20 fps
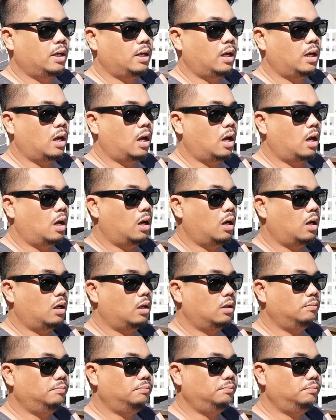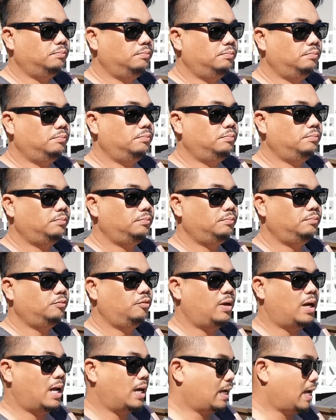เเว
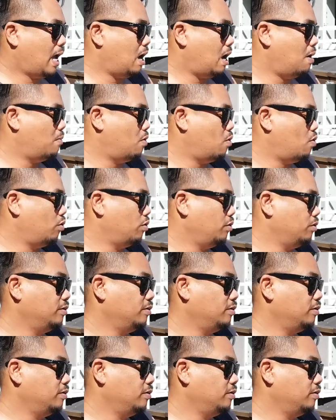ลา 9 โมง